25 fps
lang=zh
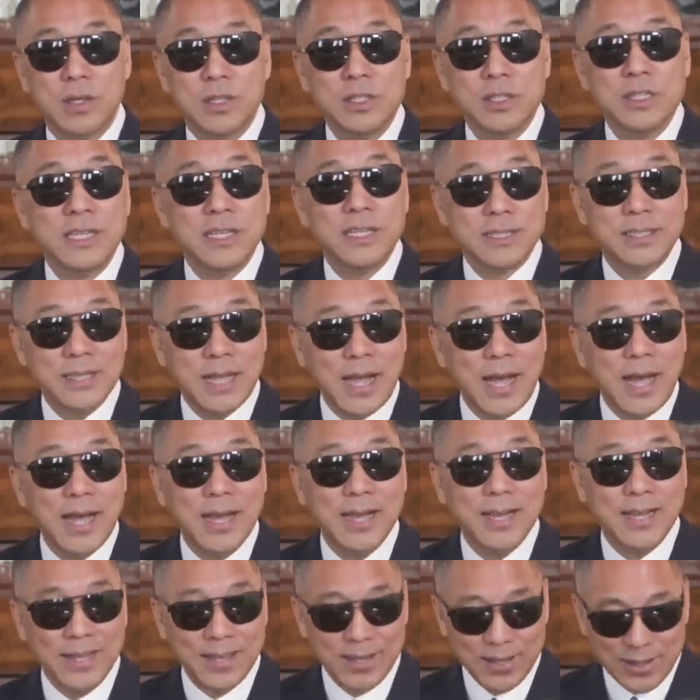你
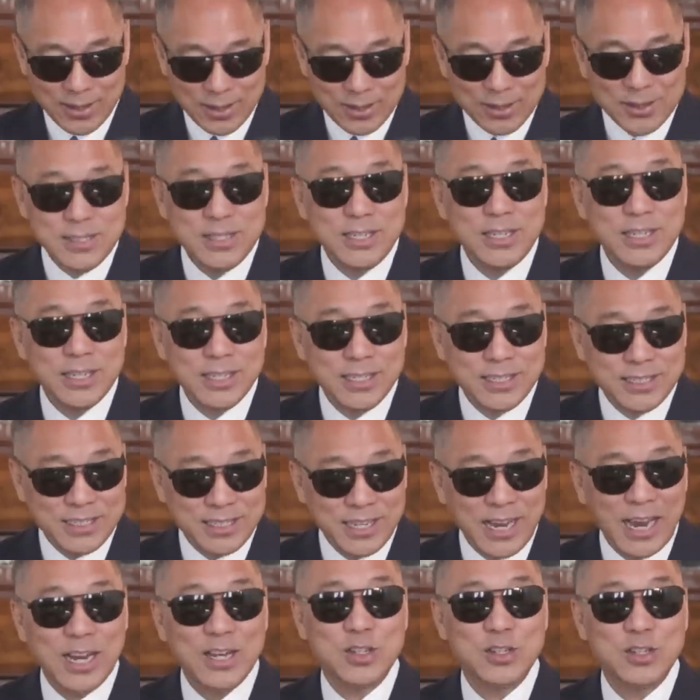太，你
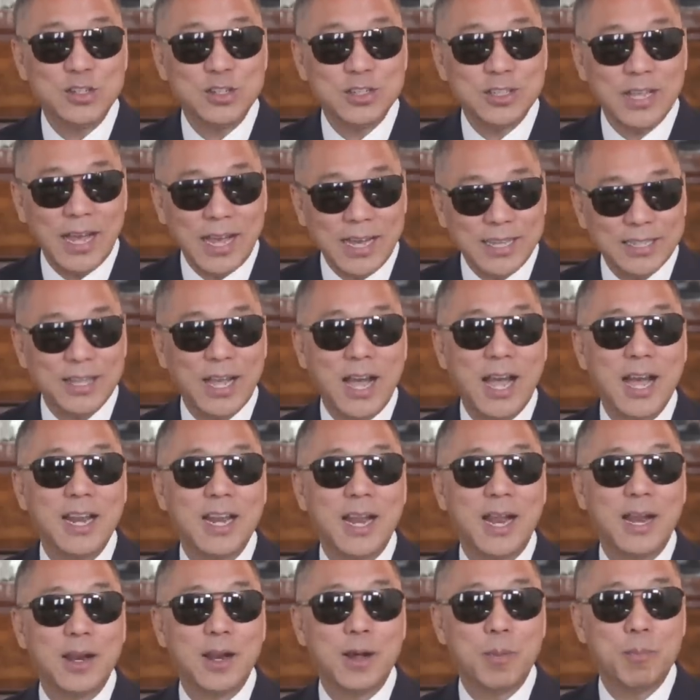简直太贪
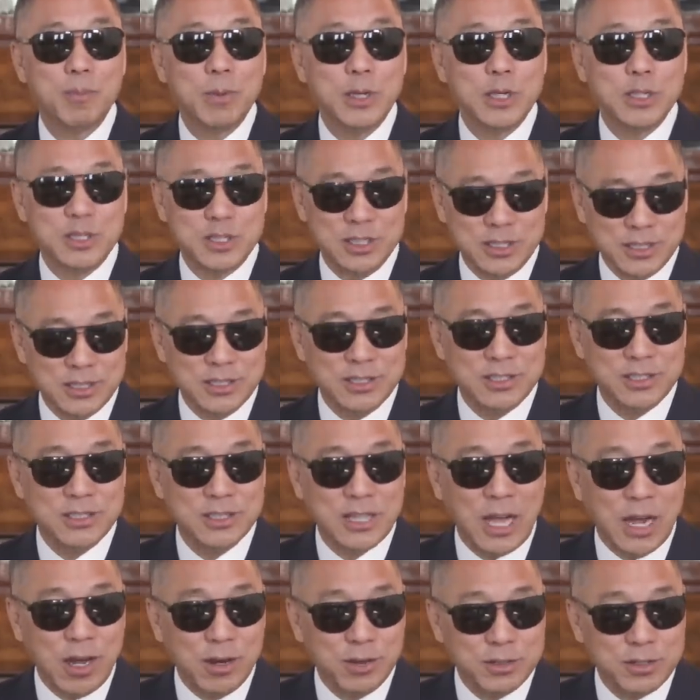婪了，被
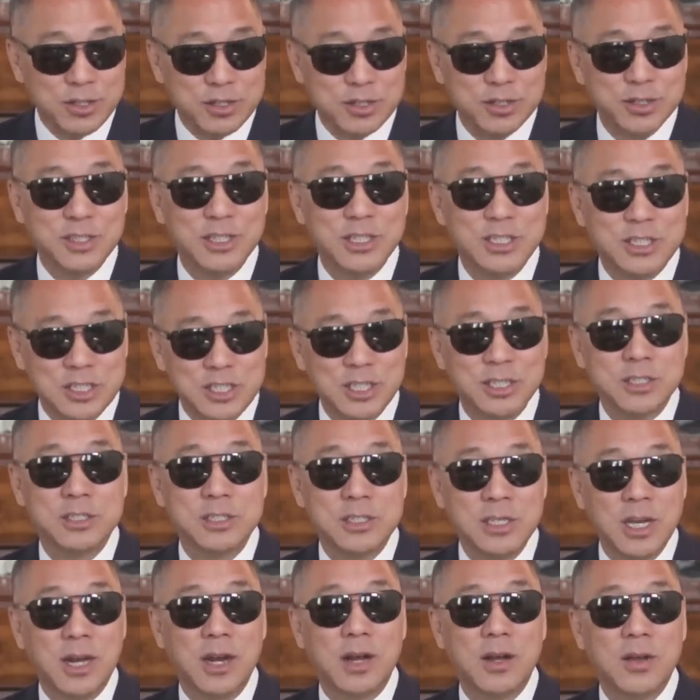当时的景
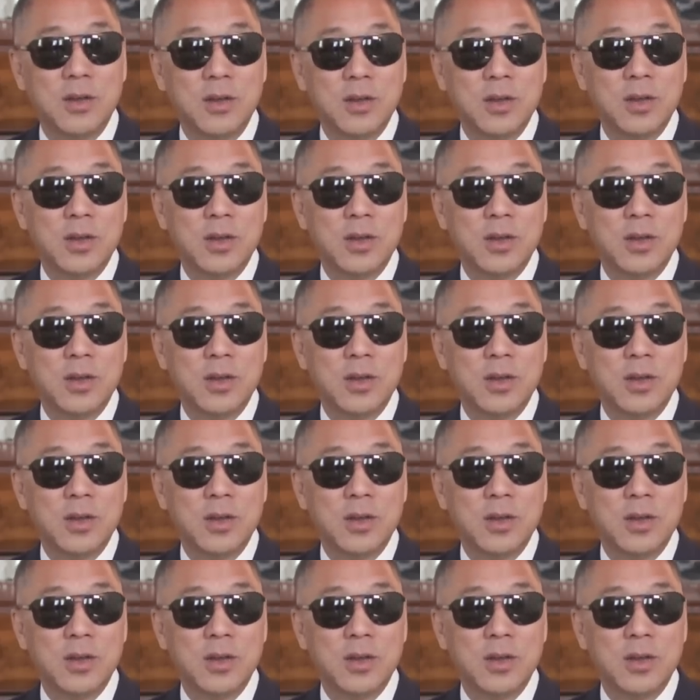象、